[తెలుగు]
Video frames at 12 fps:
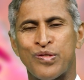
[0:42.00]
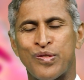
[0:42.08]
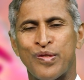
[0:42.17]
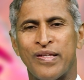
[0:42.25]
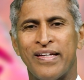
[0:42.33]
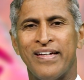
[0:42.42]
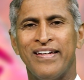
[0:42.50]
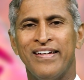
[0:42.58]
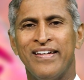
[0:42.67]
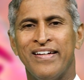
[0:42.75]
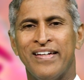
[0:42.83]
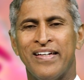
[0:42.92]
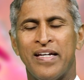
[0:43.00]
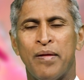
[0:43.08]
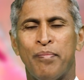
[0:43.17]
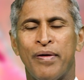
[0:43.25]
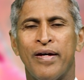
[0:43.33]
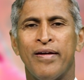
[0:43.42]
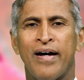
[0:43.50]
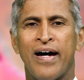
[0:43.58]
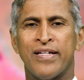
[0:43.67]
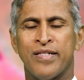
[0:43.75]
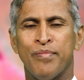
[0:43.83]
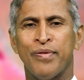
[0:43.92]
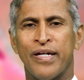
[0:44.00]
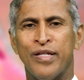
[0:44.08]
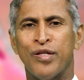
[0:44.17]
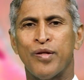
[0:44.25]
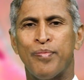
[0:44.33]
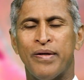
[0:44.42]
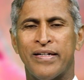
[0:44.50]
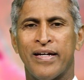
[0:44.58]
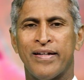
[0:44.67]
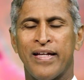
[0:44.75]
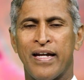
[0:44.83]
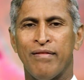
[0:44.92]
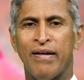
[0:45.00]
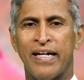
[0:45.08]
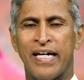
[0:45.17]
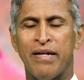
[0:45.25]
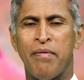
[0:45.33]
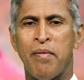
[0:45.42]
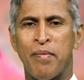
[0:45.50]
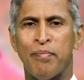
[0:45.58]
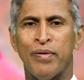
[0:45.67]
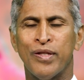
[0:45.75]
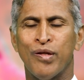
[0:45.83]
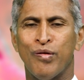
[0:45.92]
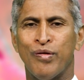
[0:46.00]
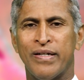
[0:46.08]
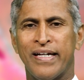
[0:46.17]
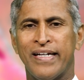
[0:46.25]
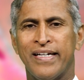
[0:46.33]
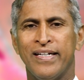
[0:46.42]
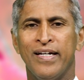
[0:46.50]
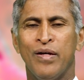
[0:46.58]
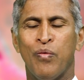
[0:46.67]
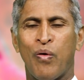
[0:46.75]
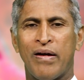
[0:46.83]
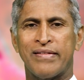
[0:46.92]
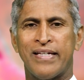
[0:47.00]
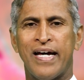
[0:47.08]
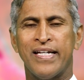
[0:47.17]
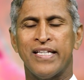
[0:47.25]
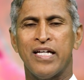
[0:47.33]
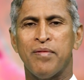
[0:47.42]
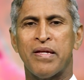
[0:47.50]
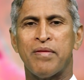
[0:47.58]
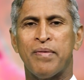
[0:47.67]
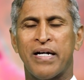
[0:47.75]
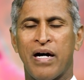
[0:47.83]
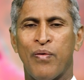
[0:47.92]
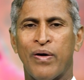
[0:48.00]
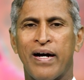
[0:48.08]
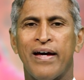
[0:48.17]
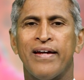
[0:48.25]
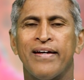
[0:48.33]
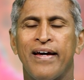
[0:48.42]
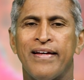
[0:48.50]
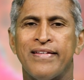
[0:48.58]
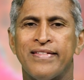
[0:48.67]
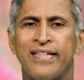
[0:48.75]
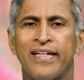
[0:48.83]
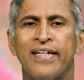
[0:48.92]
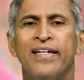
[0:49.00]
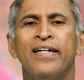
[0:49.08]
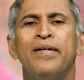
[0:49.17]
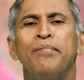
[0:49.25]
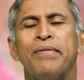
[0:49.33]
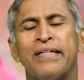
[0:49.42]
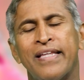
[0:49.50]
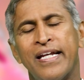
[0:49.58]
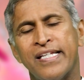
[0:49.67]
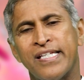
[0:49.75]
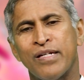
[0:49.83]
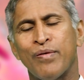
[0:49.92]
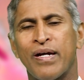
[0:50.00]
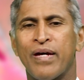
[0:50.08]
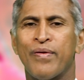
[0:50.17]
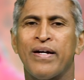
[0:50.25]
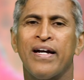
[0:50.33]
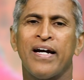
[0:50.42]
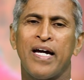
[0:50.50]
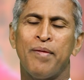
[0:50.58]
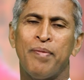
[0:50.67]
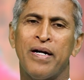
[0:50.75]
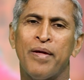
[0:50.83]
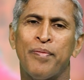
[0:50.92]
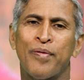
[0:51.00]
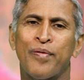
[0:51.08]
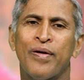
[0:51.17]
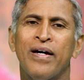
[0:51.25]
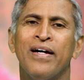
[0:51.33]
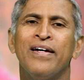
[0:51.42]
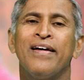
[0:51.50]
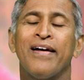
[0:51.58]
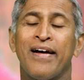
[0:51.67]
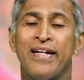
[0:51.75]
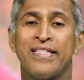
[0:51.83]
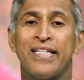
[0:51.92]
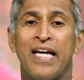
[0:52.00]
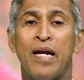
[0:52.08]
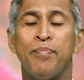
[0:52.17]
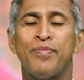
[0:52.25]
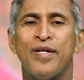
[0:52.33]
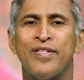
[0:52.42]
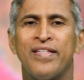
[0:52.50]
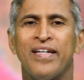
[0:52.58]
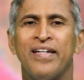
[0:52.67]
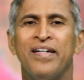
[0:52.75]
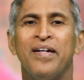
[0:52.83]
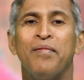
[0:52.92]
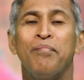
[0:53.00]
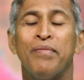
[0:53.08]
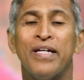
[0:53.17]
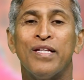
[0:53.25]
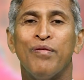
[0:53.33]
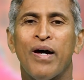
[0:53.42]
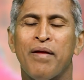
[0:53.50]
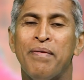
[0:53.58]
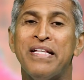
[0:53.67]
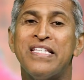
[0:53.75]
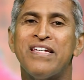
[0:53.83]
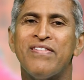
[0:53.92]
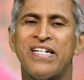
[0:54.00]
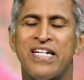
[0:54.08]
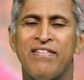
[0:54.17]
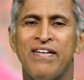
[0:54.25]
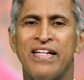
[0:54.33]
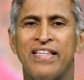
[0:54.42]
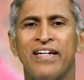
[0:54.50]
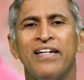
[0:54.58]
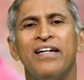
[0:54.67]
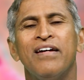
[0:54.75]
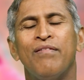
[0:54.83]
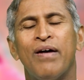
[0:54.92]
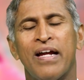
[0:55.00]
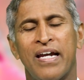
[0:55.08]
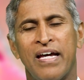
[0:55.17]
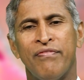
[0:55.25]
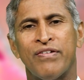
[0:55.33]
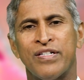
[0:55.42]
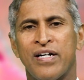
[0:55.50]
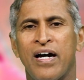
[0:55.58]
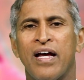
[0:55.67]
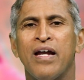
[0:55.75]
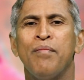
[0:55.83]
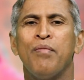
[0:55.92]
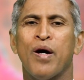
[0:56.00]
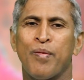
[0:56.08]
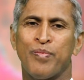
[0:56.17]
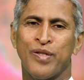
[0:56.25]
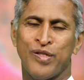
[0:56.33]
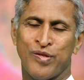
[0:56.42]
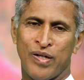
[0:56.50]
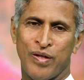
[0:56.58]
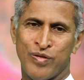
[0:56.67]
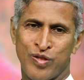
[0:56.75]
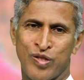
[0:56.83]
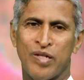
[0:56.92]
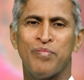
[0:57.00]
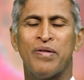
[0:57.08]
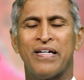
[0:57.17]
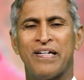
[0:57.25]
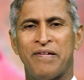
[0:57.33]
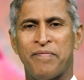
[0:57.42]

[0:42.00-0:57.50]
వస్తుంది ఈ పేరు ఆ జబ్బుకి ఎందుకు పెట్టారు దానివల్ల ఏమేమి ఇబ్బందులు ఉంటాయి ఒక్కసారి దీని మీద మీకు అవగాహన కలిగిస్తే మీకు తెలిసిన వారు ఎవరన్నా కనపడినప్పుడు కూడా కాస్త హెల్ప్ చేస్తే మీ ద్వారా మంచి విషయం వెళితే వాళ్ళ లైఫ్కి చాలా మార్పు తీసుకురావచ్చు అనమాట